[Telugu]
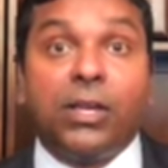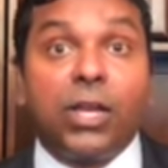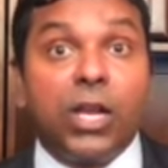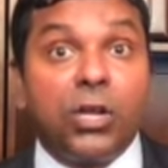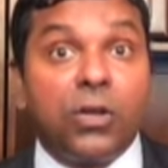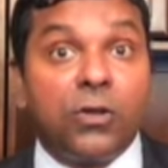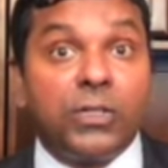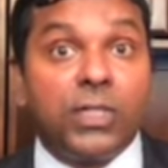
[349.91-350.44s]

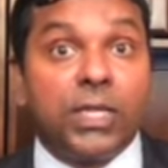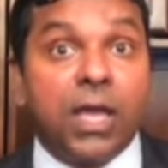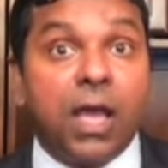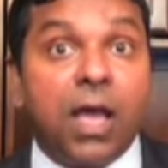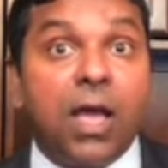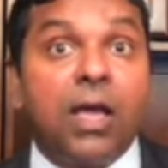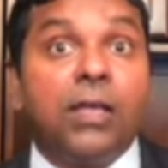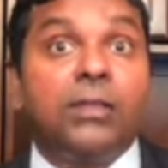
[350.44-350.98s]

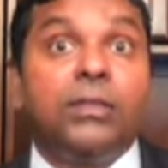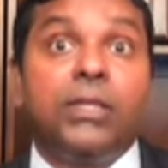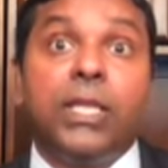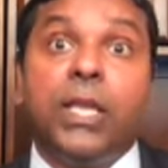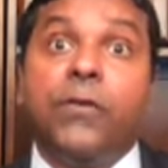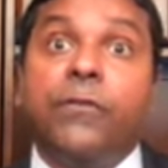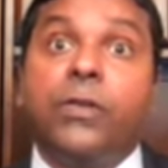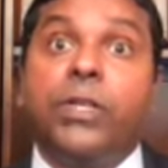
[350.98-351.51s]
రెండవదిగా
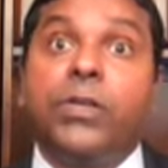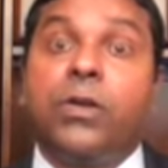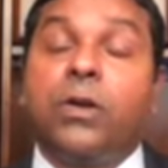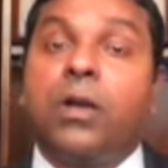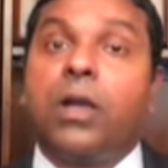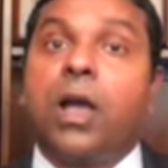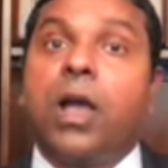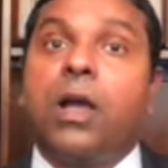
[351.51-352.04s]
దేవుని
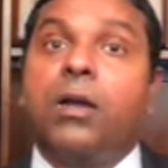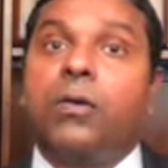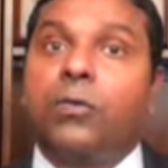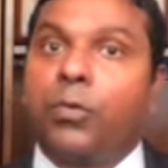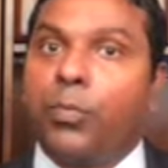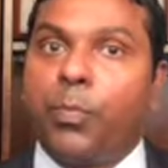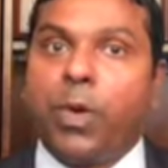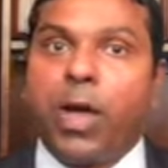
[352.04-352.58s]
యొక్క
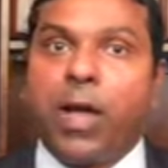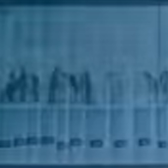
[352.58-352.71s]
కృప